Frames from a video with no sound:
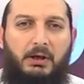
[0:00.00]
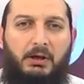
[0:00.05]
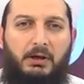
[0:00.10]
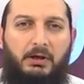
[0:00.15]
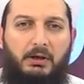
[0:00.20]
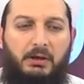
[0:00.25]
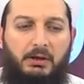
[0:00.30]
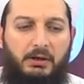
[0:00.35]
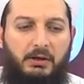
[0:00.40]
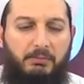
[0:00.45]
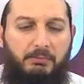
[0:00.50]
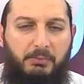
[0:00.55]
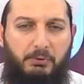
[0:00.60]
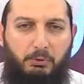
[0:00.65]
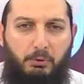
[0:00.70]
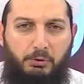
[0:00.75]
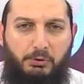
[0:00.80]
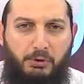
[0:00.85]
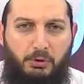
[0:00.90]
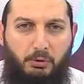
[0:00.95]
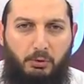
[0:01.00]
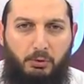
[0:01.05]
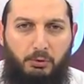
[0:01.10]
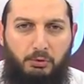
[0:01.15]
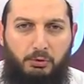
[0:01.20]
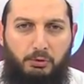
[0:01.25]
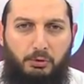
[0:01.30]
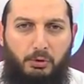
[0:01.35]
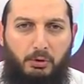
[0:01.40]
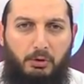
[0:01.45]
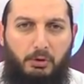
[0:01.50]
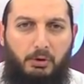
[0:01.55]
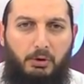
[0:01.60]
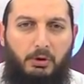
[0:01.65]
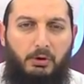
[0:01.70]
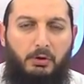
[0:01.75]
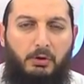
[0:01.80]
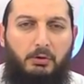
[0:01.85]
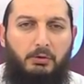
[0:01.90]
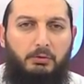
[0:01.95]
e, bir hoca konuşuyor,
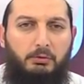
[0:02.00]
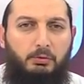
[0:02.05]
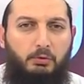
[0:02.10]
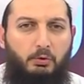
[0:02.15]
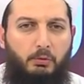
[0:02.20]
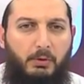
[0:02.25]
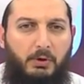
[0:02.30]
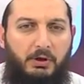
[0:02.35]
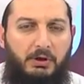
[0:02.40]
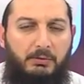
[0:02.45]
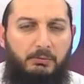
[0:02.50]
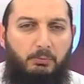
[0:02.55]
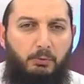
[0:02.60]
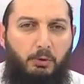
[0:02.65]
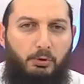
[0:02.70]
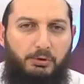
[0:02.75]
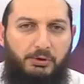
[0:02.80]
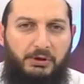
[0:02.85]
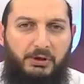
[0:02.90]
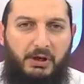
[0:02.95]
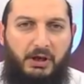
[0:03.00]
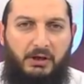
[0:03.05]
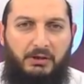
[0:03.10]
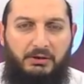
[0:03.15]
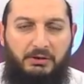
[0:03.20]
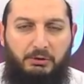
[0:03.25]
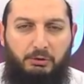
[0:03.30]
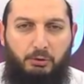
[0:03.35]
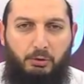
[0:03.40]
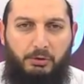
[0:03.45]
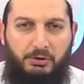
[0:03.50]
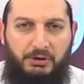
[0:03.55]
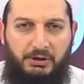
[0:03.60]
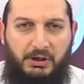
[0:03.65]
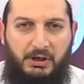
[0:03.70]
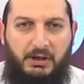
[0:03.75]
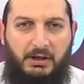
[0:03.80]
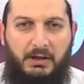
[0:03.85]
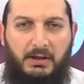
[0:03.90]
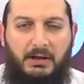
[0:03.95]
dur bakalım bu hoca ne anlatıyor
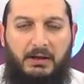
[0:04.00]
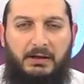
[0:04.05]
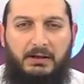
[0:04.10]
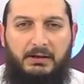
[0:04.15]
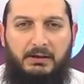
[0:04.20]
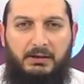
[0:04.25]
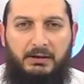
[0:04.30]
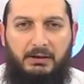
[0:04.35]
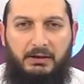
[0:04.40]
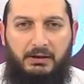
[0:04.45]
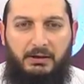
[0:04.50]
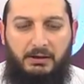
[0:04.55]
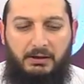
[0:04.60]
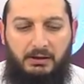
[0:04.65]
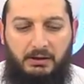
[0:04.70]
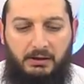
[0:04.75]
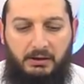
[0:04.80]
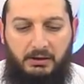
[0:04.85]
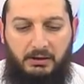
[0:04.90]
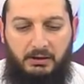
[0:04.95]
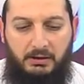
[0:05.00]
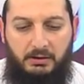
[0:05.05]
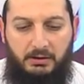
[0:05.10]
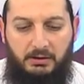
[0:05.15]
diye e,